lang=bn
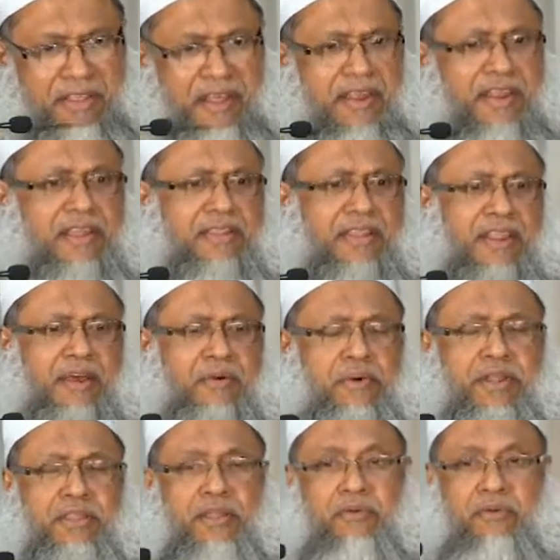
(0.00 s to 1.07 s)
আল্লাহ তালা
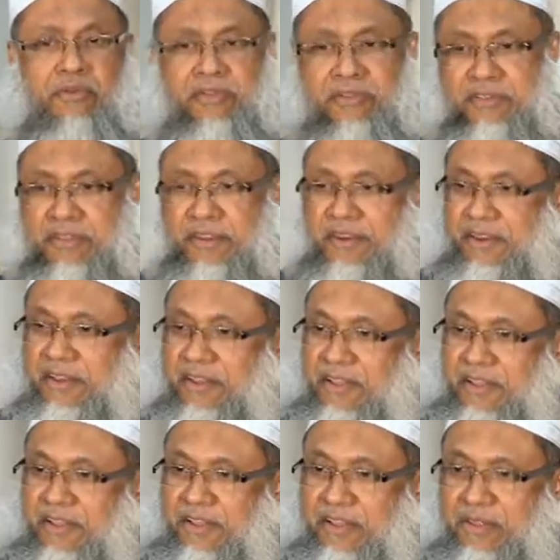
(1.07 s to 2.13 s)
ওয়াদা করেছেন
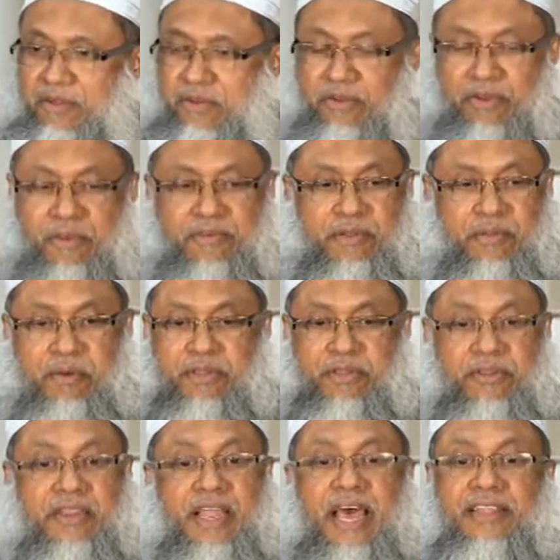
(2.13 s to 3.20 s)
তো সবসময়
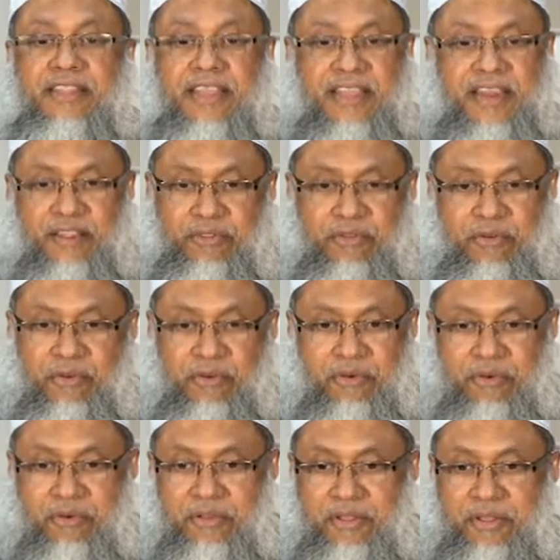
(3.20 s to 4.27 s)
না দেখলে তো
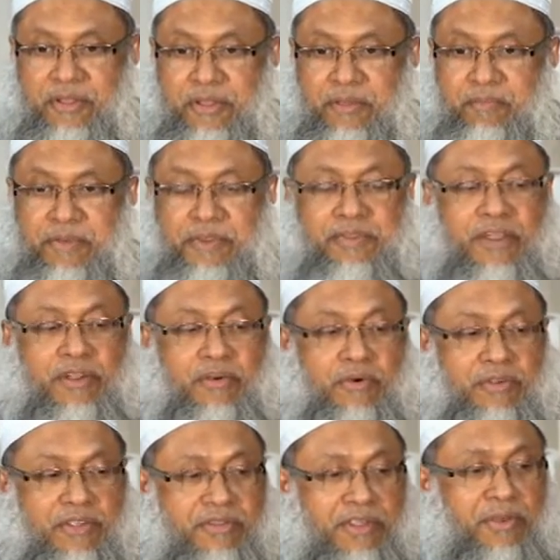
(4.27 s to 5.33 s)
বিশ্বাস
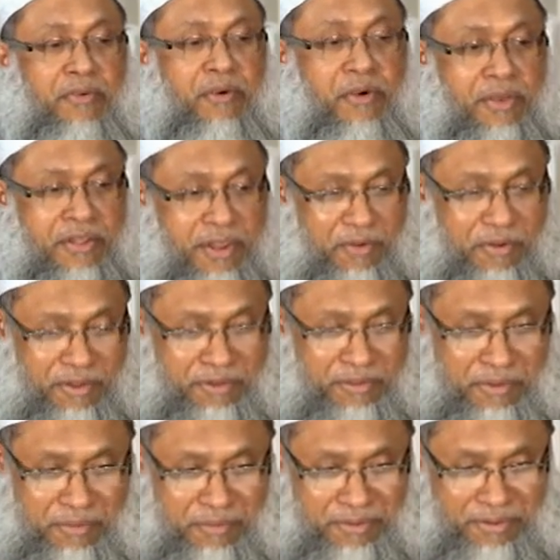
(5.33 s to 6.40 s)
হইতে চাইও হয় না অনেক
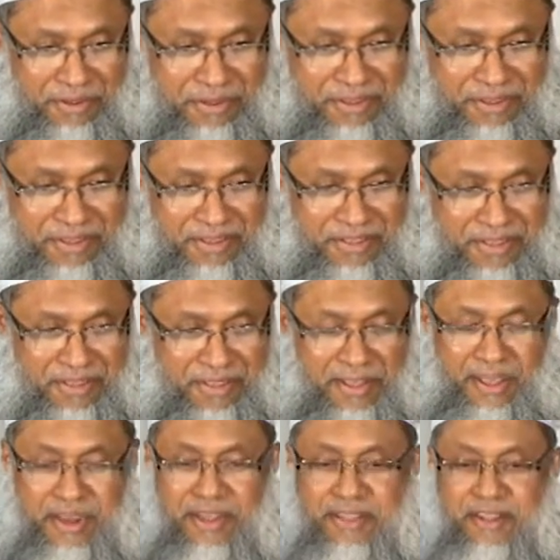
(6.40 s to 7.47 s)
সময়
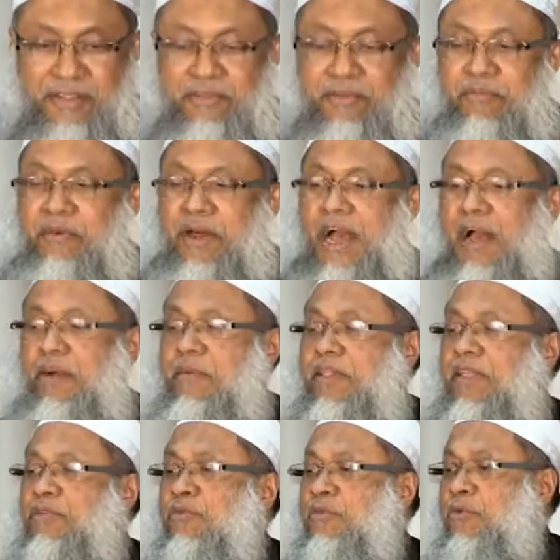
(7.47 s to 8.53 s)
আল্লাহ তালা তো
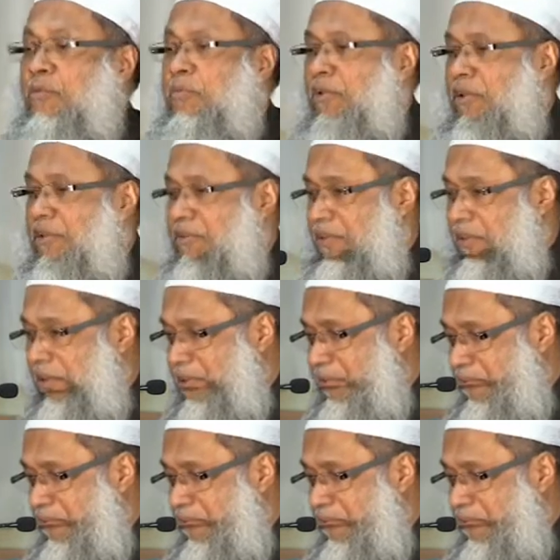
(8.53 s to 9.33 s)
আমাদের জন্য বলেছেন